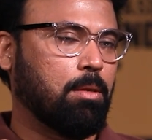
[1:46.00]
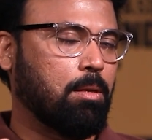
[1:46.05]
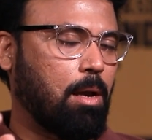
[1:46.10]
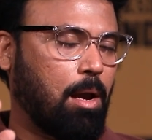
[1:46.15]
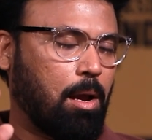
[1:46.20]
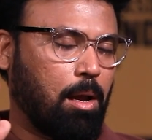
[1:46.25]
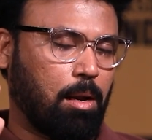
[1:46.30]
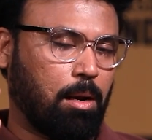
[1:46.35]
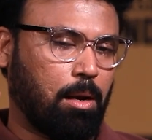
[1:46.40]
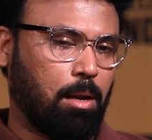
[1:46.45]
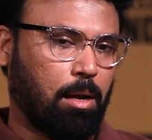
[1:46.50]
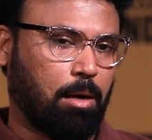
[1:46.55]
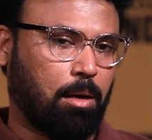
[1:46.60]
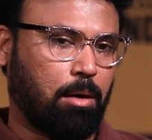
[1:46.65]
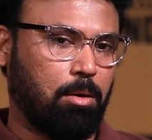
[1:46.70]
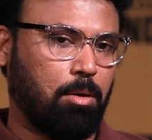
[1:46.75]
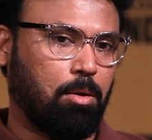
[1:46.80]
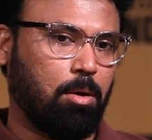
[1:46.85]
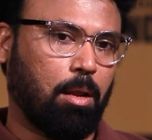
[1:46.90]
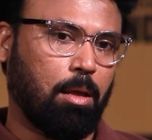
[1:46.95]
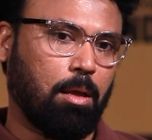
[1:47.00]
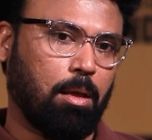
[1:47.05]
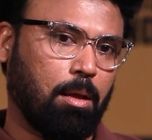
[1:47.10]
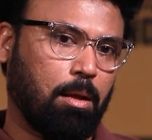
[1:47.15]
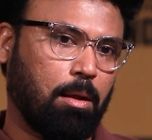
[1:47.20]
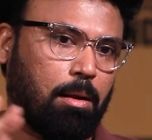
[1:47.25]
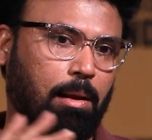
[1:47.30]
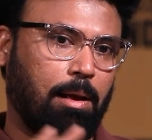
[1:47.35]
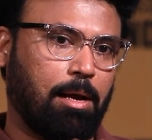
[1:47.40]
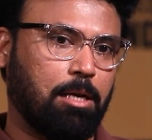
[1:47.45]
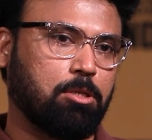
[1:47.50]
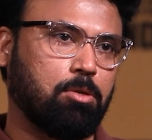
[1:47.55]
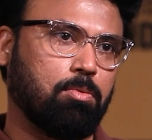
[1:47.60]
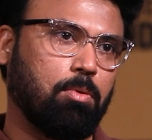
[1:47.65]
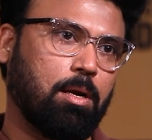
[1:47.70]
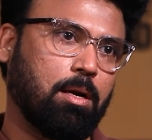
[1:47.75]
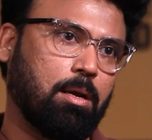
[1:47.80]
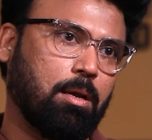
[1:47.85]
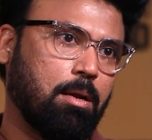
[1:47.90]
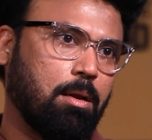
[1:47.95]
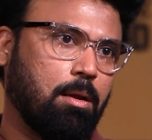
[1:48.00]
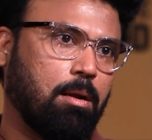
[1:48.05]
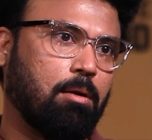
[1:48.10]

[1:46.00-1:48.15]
అండ్ అక్కడ నుండి లాస్ట్ వరకు